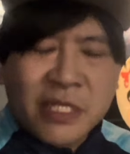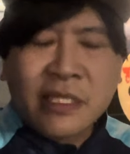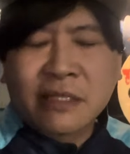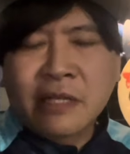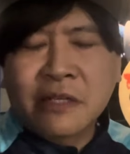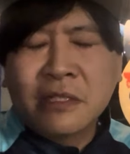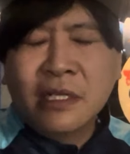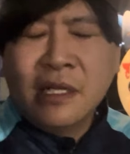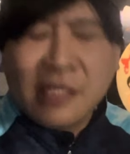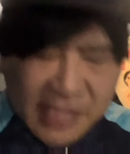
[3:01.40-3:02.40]
きってくれる、
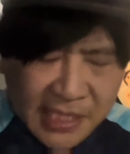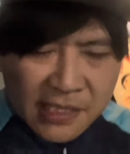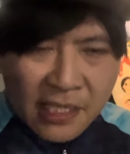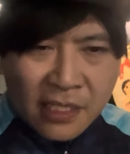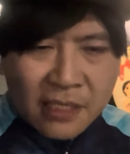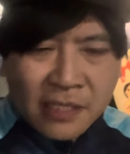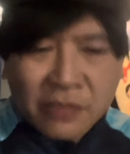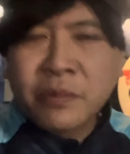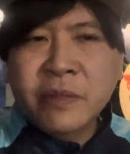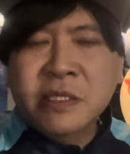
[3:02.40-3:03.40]
さすがだ
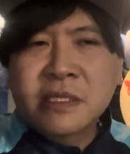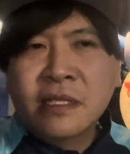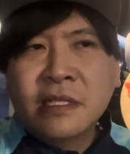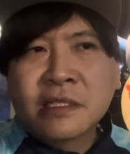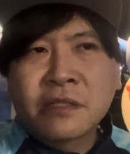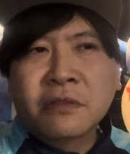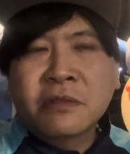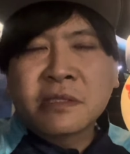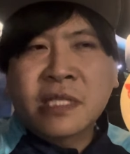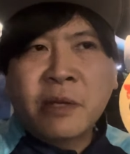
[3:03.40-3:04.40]
と思います。そ
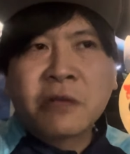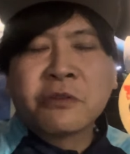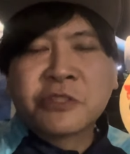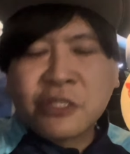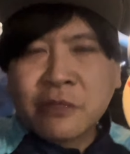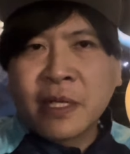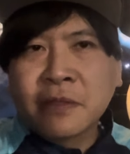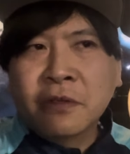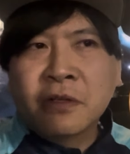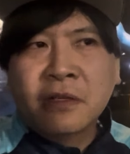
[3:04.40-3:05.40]
の背番号10番
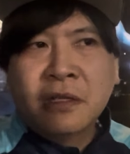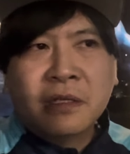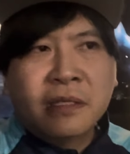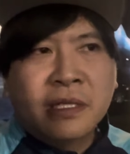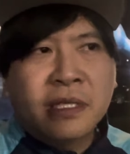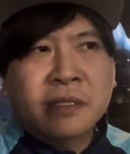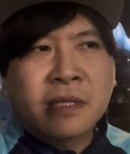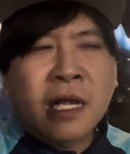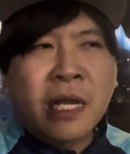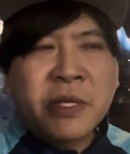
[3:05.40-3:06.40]
のえー、
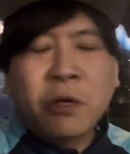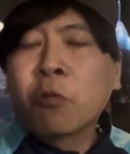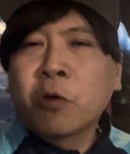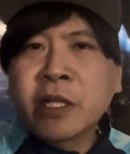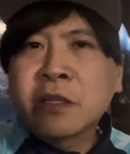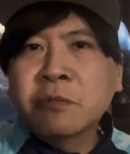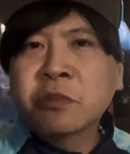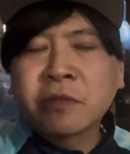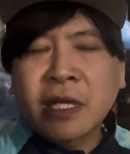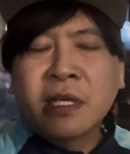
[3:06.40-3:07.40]
高み、誇りというも
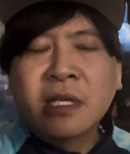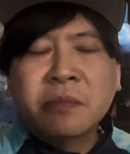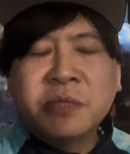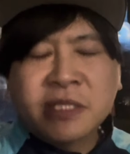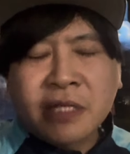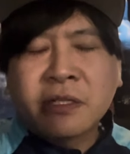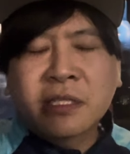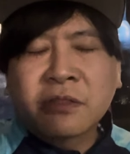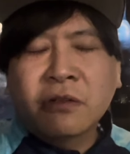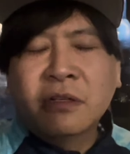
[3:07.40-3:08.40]
のをね、見せてくれ
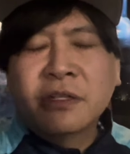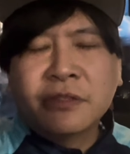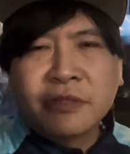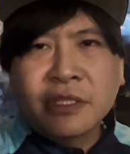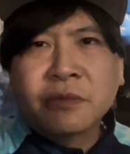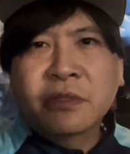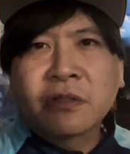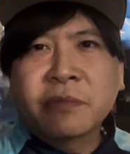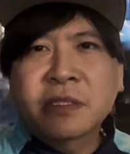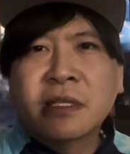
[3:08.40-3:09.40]
たというふうに思ってお
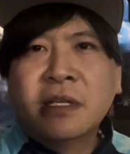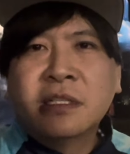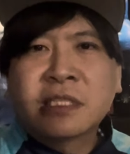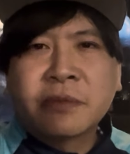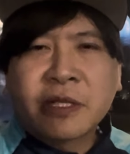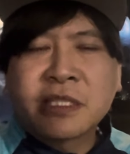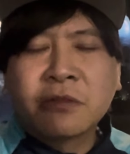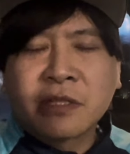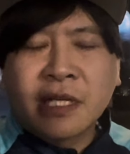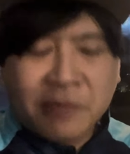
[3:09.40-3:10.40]
ります。素晴らしい
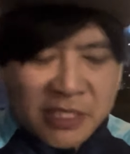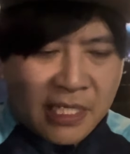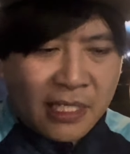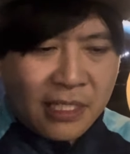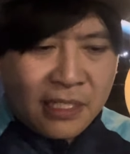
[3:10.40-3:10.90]
ゴールでありました。